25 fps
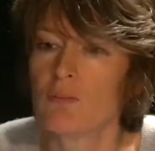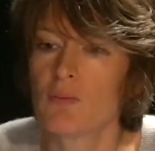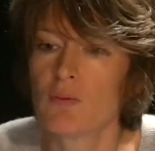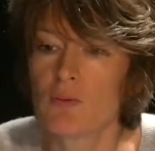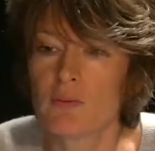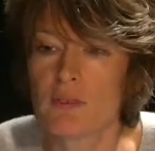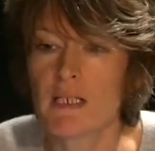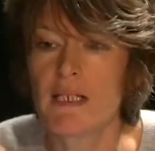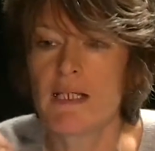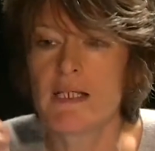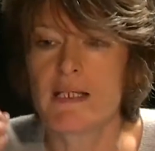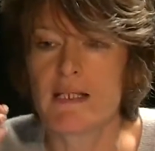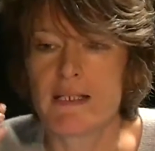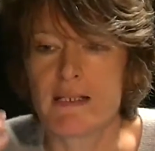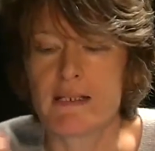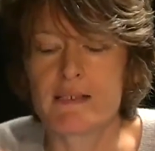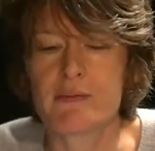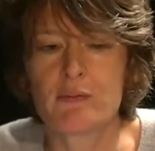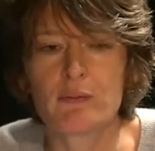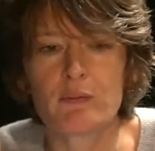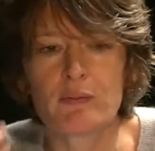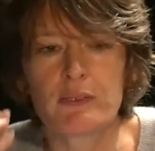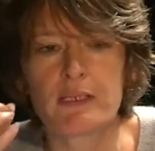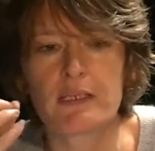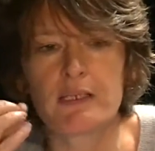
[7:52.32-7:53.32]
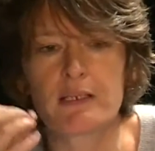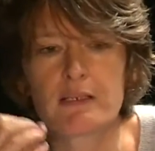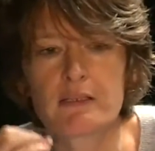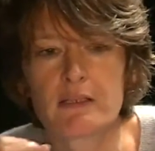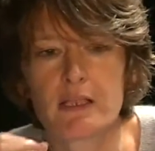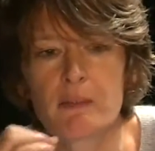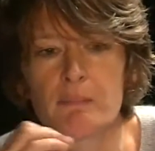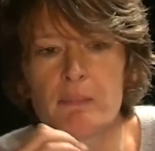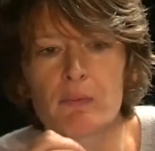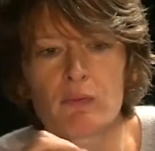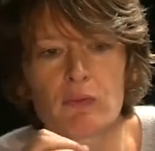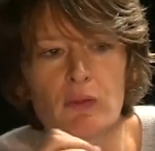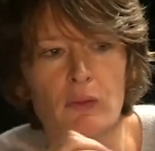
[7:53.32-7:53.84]
tout le monde. Et donc, il
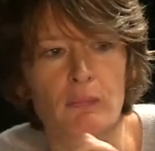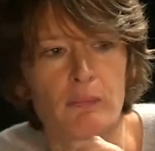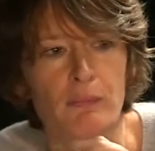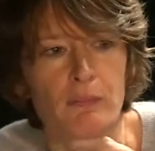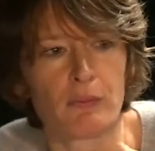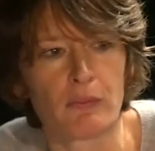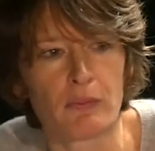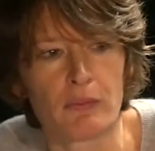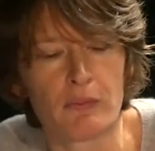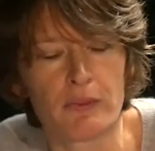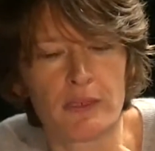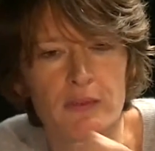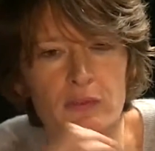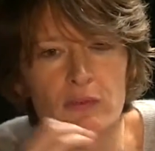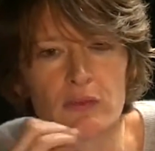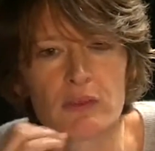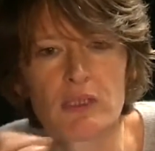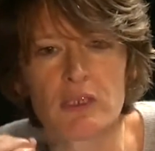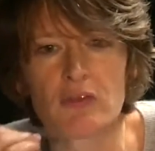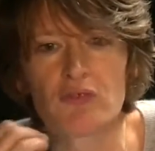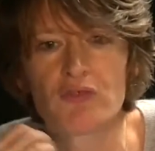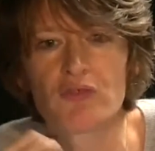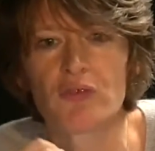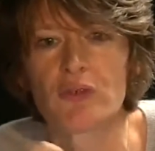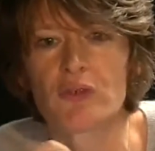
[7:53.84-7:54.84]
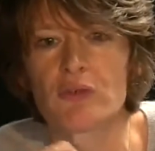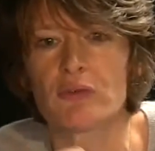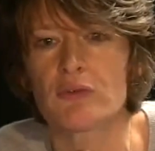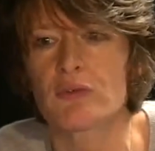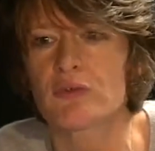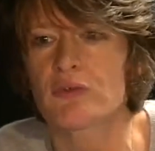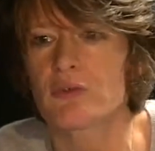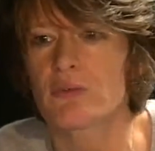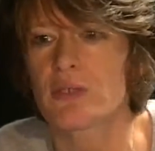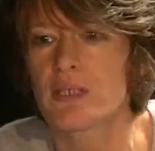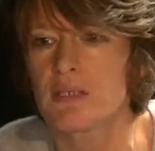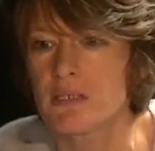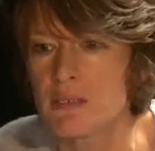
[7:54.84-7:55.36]
est important pour lui de
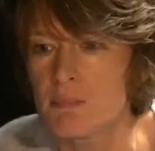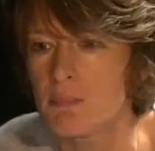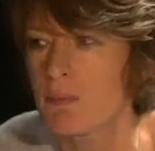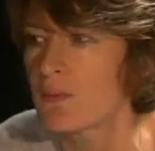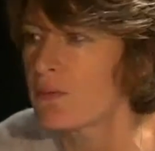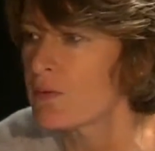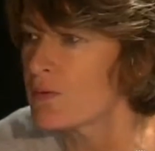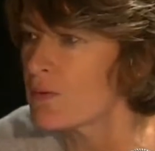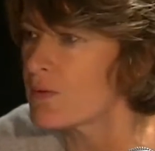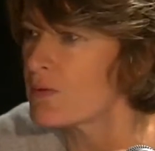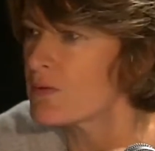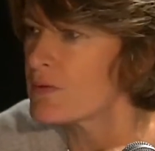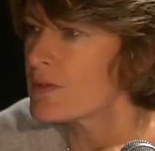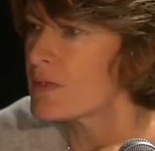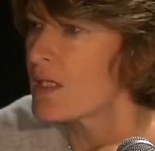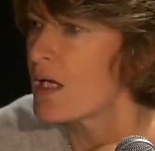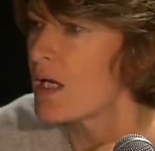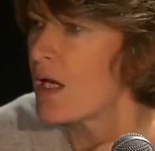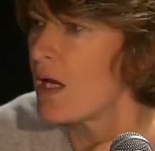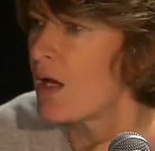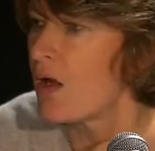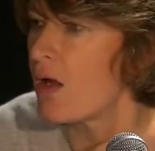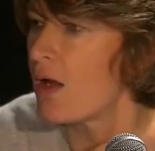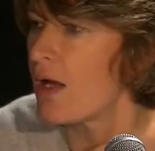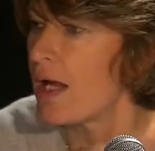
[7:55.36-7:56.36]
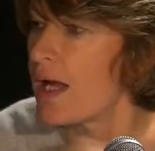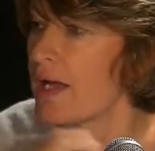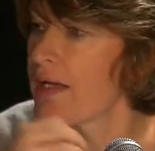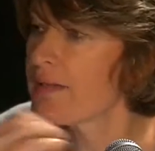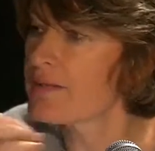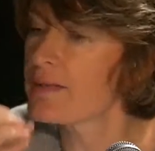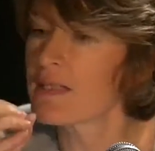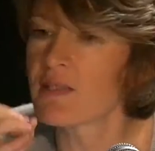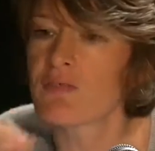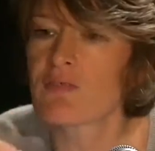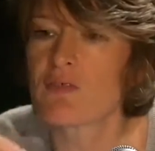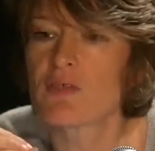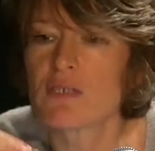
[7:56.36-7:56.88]
défendre son indépendance, à
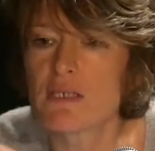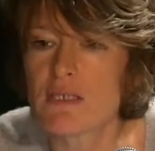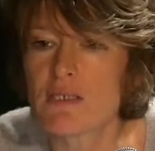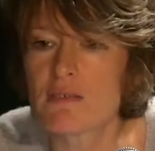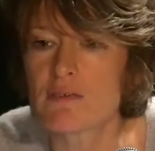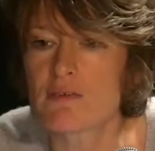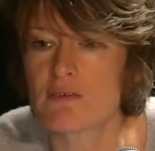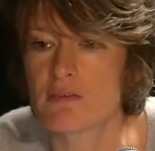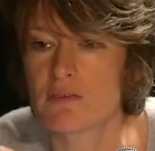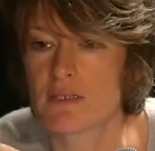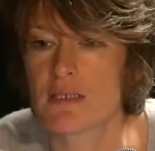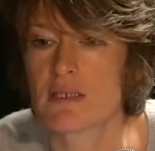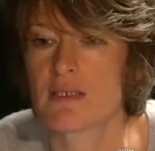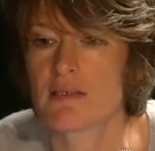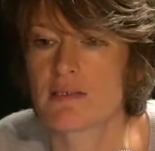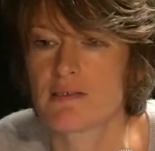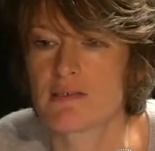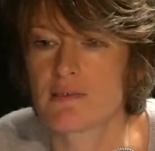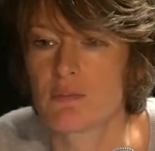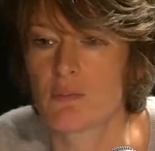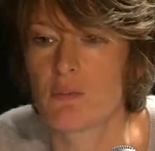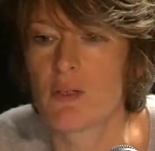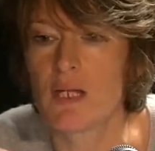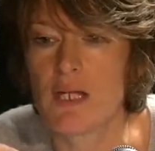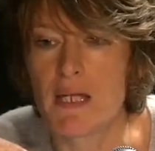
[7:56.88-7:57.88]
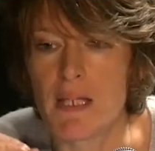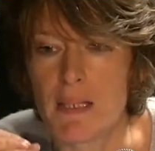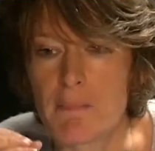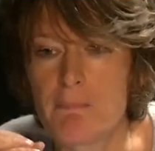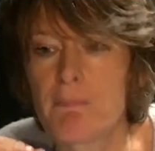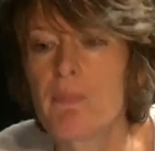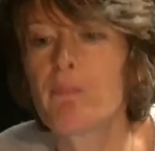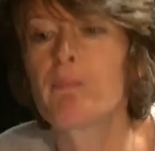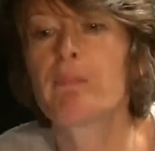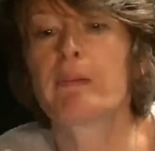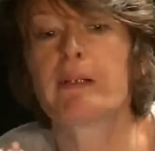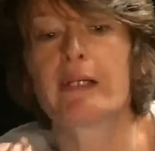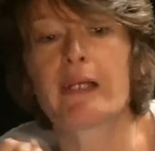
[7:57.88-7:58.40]
intervenir sur des questions. Et
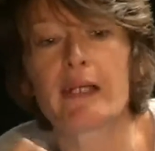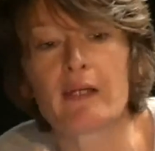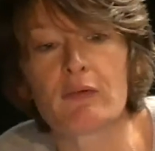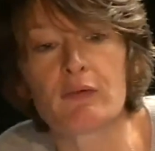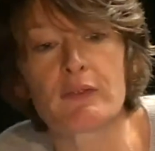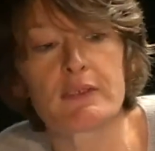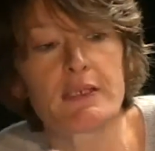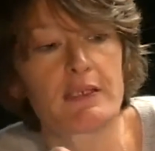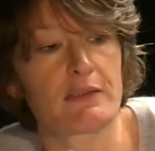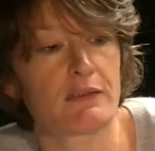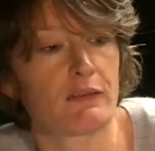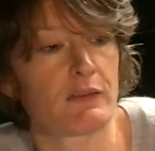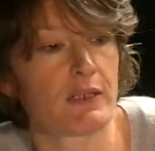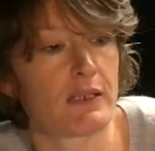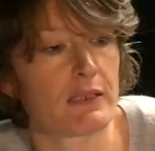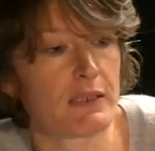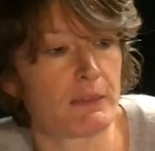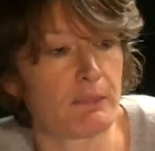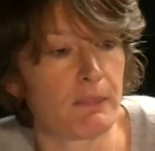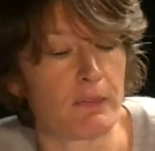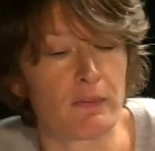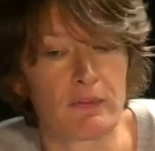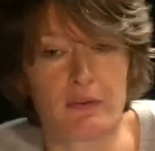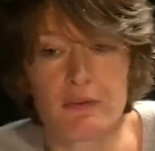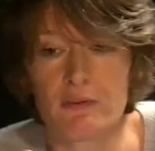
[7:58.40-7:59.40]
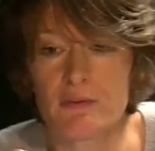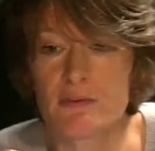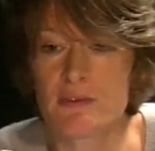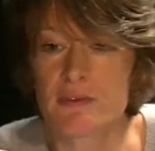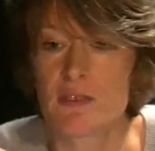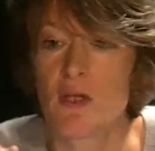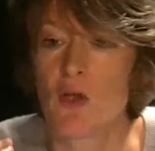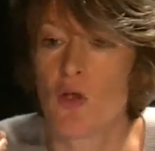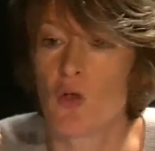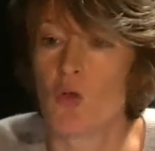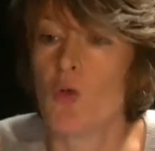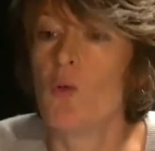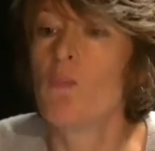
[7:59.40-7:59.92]
pour garantir son
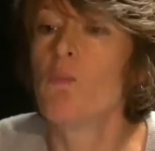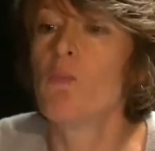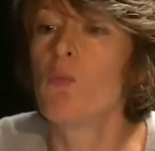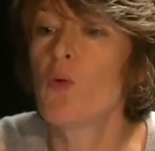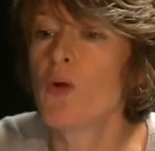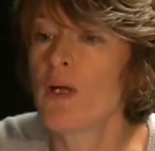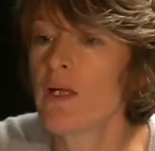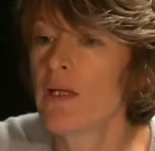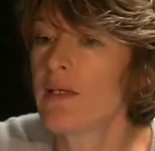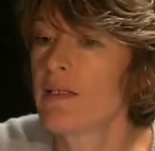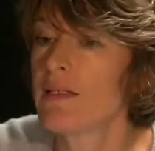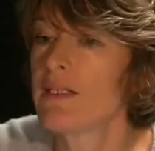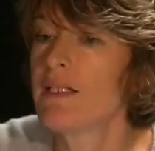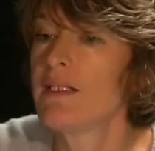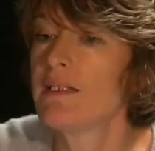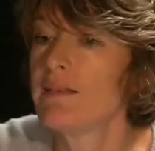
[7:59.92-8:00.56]
indépendance, le moins